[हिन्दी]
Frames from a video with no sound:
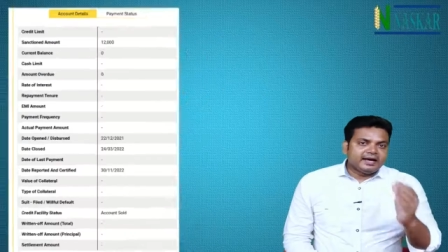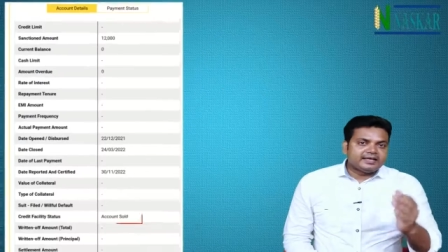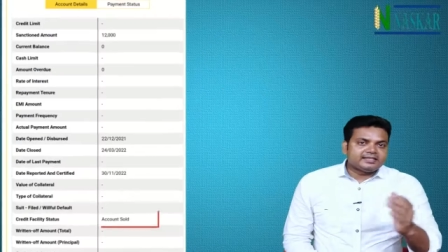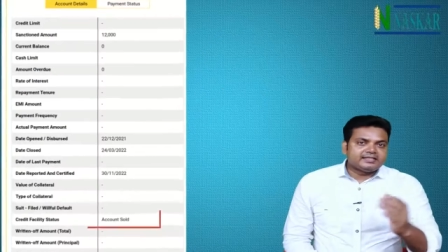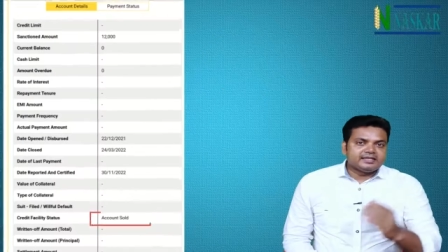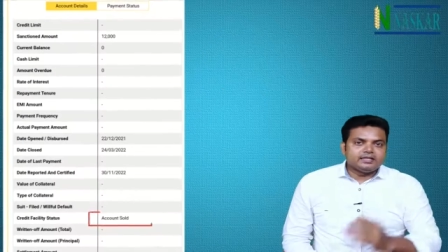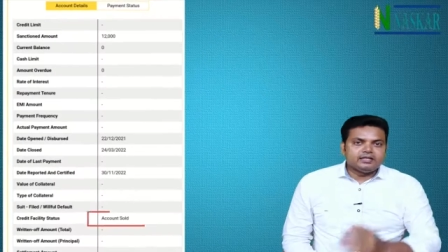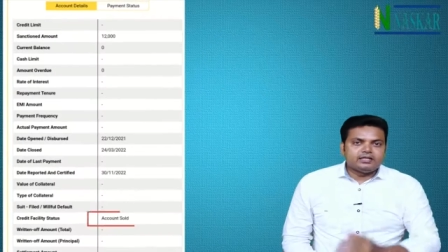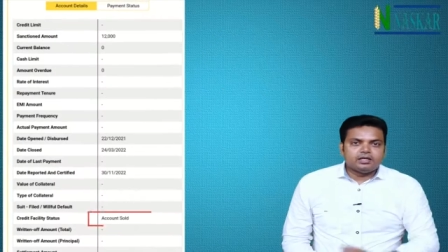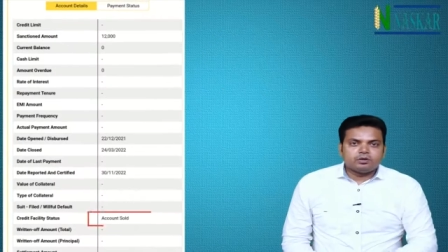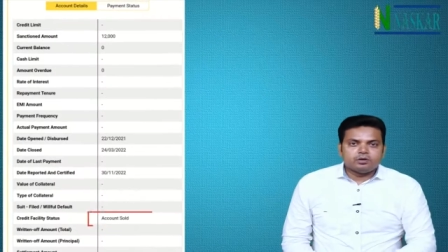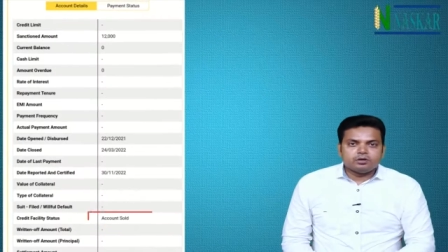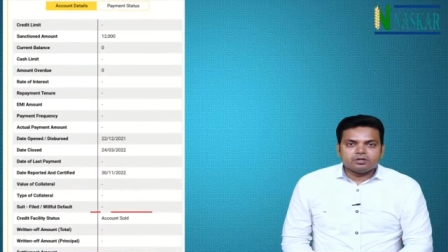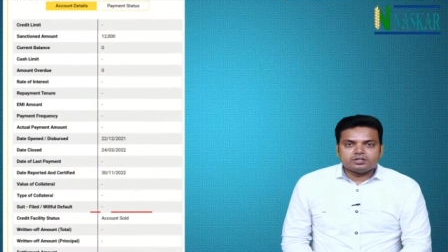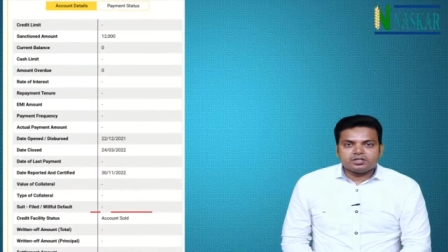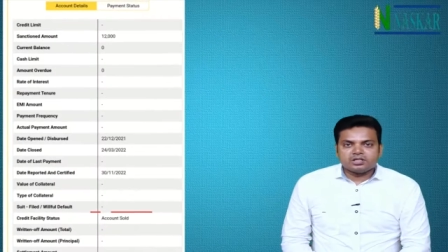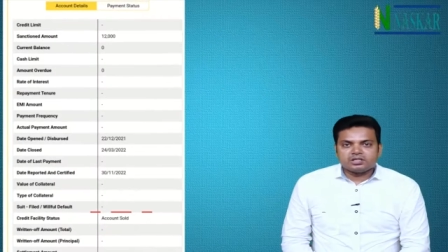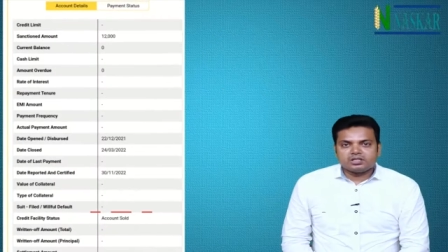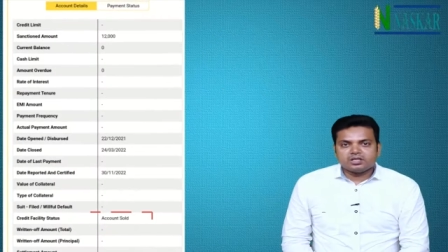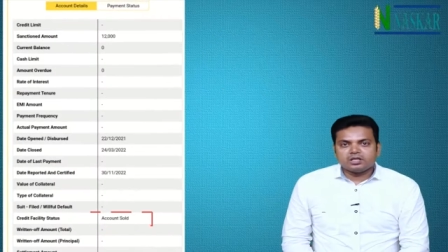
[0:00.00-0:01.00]
एसेट
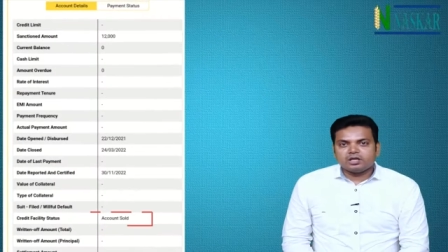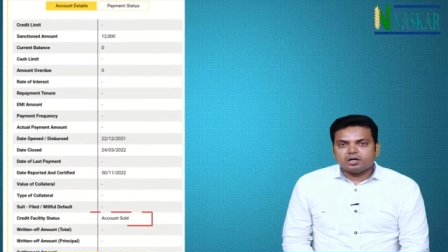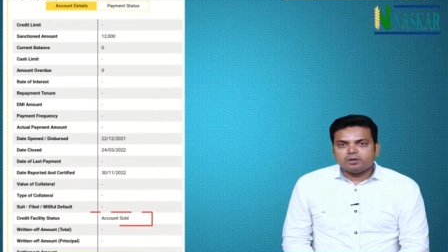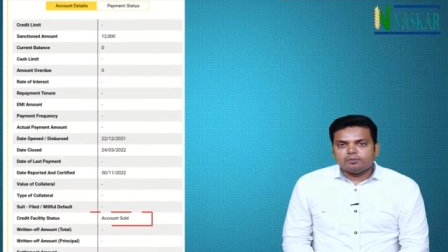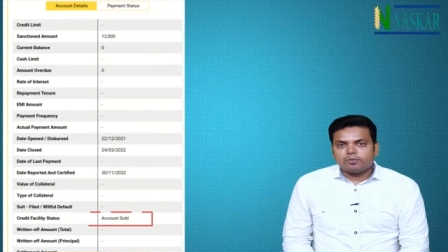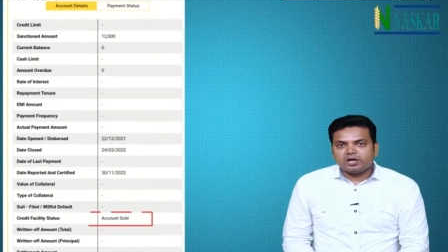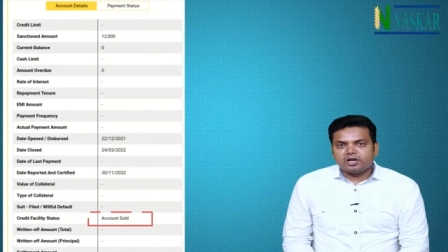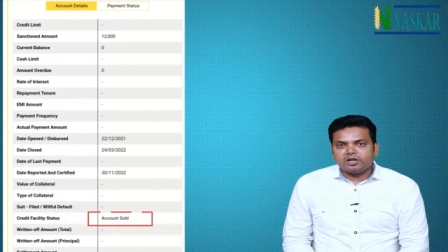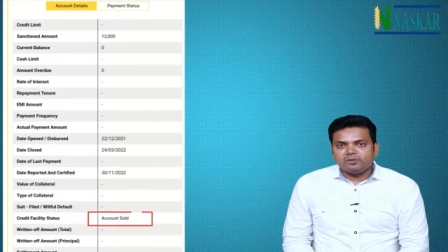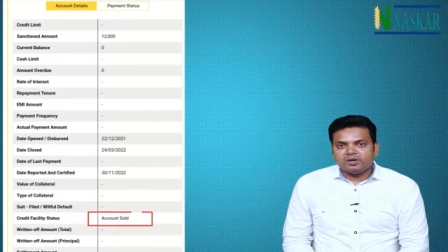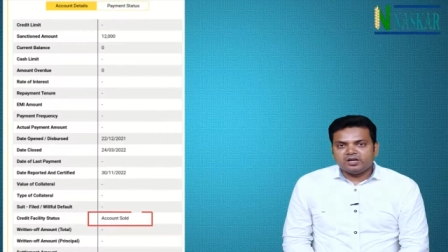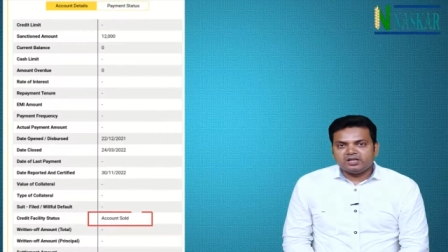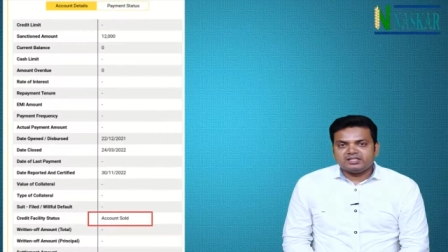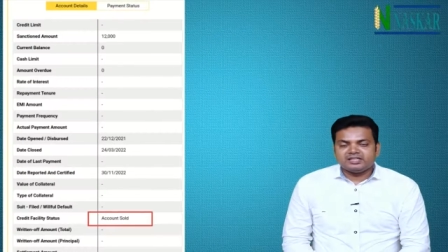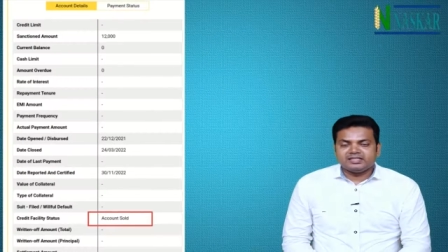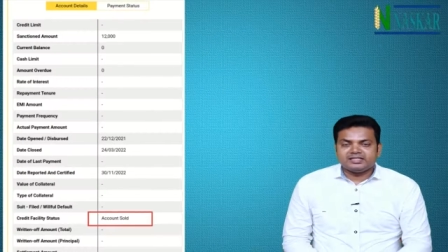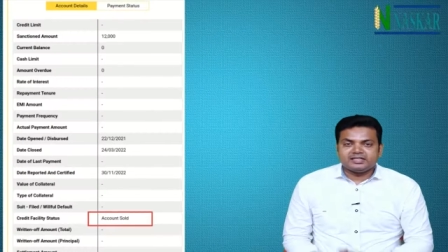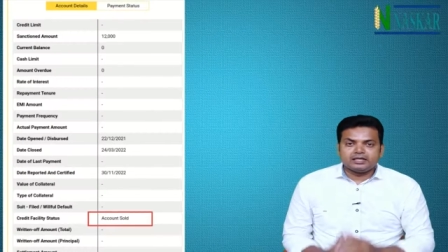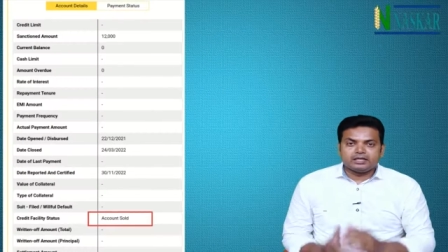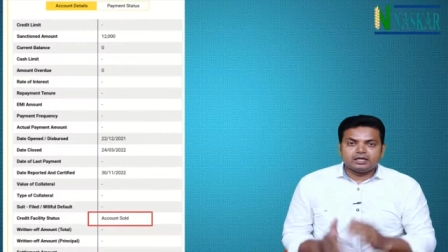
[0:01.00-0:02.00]
रिकॉन्स्ट्रक्शन कंपनी में
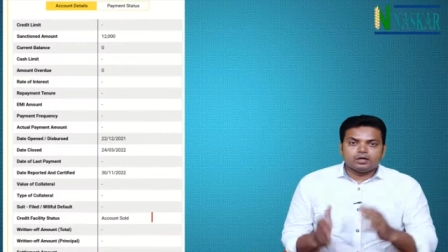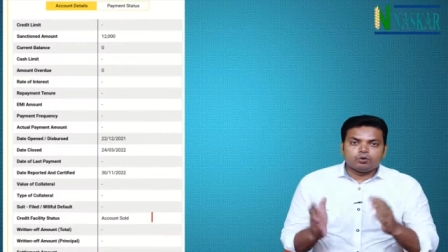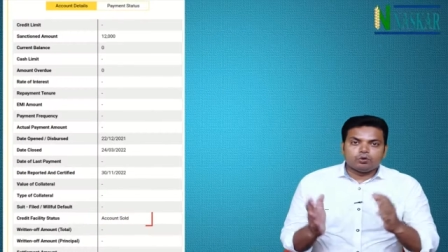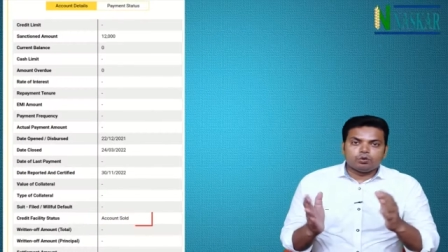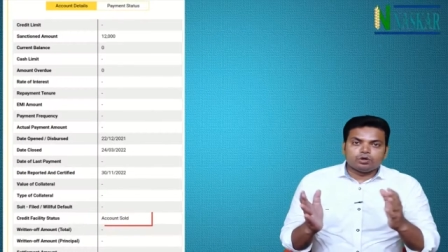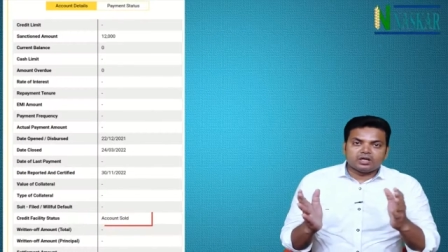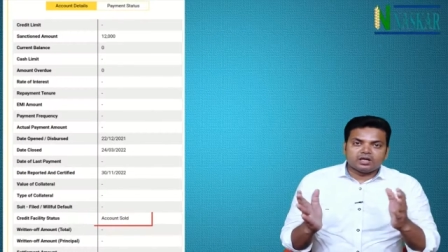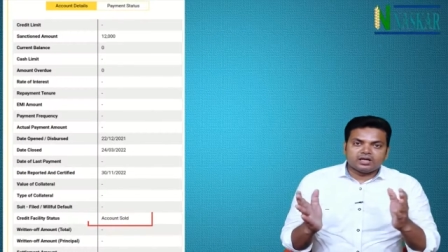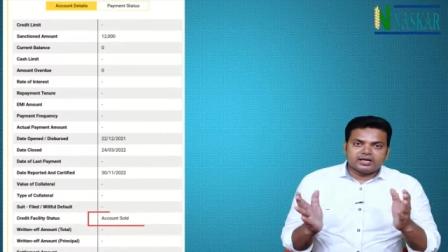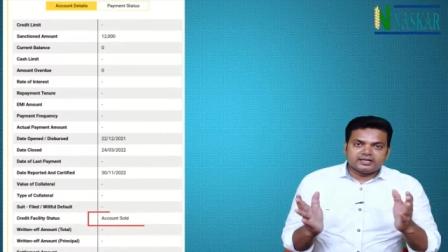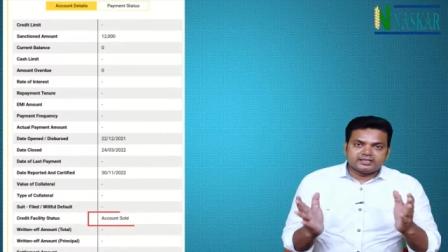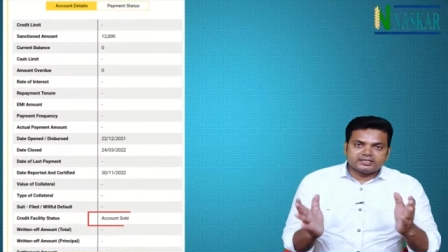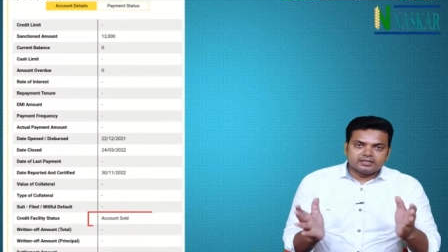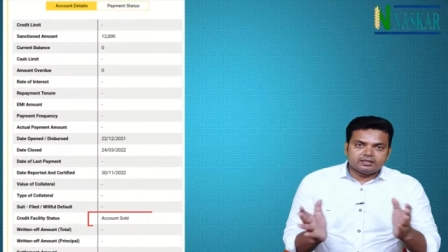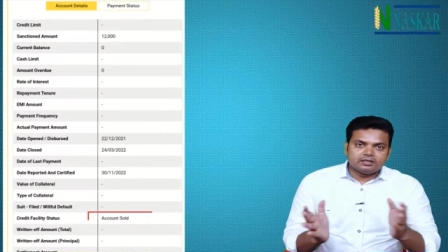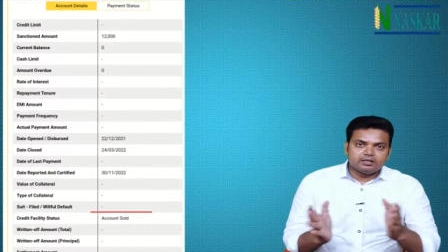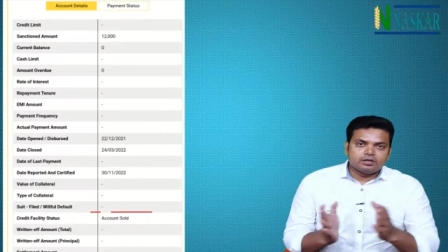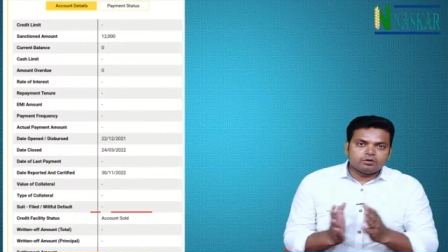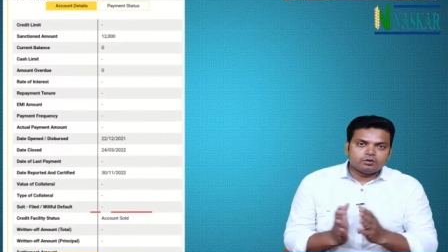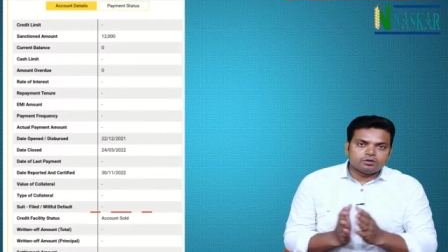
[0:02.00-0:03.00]
जैसे कि कोटक
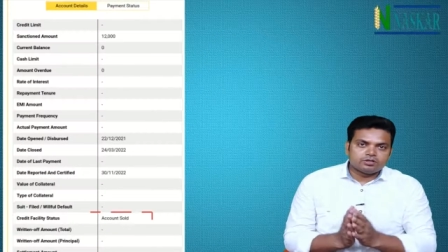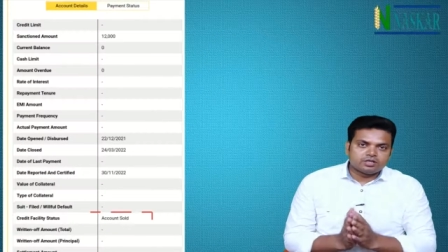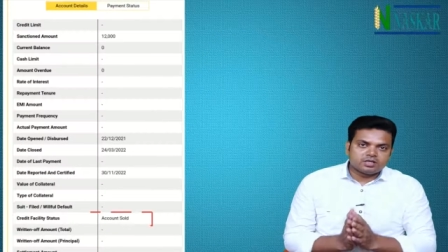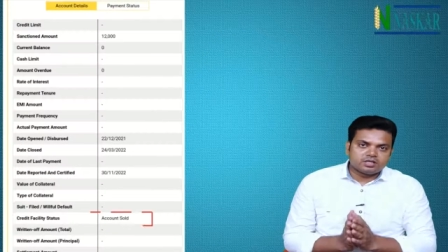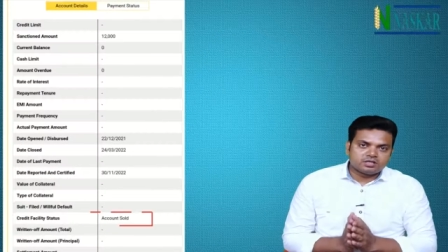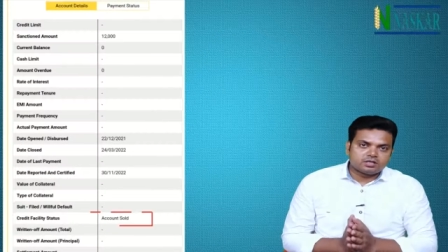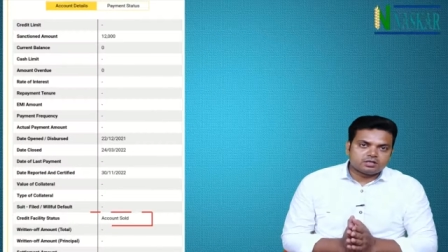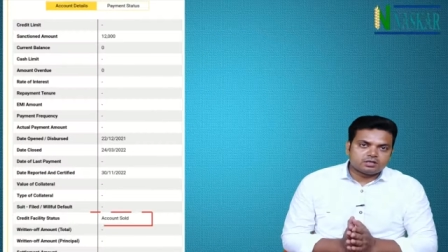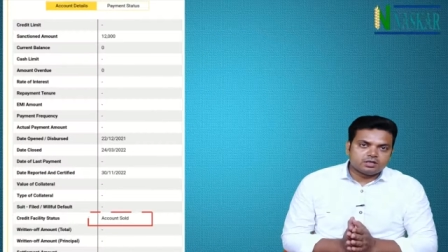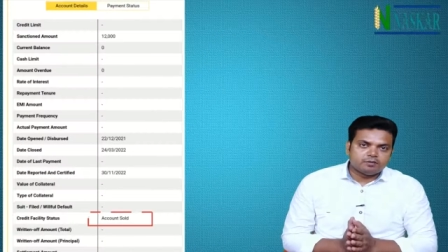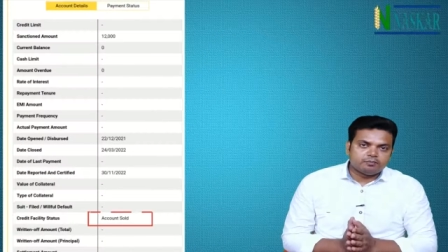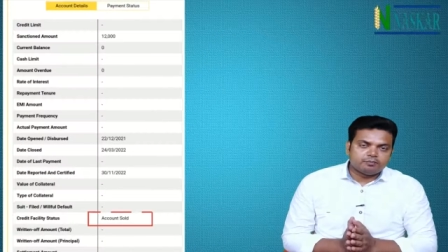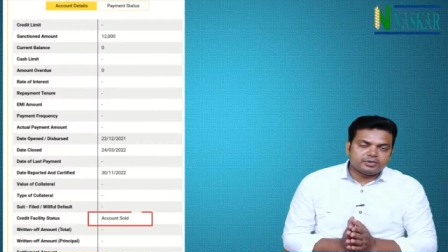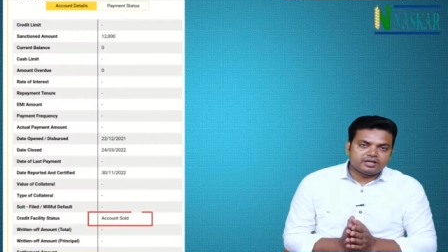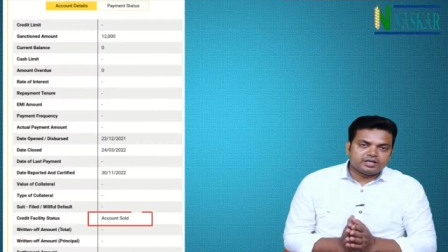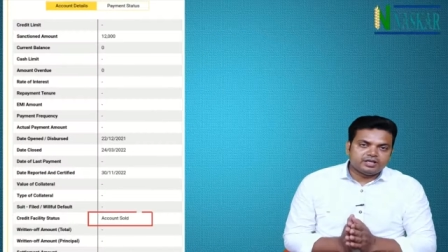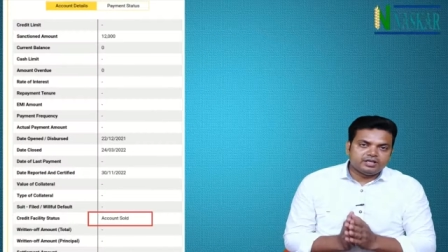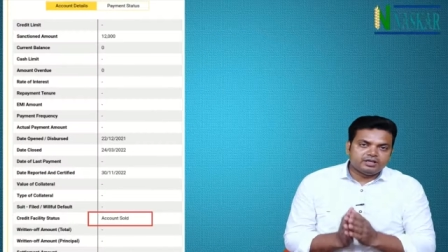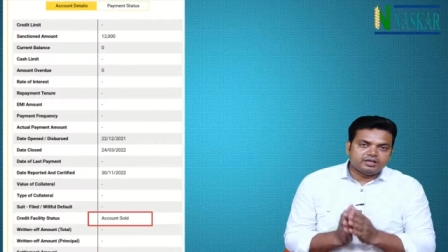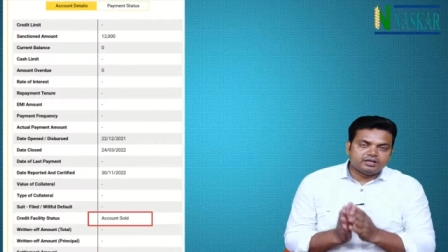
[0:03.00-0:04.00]
एसेट रिकॉन्स्ट्रक्शन
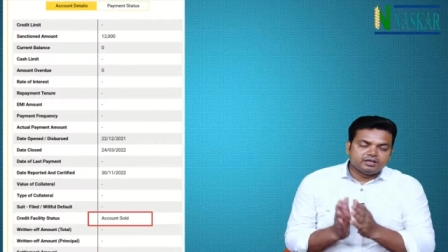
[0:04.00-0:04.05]
कंपनी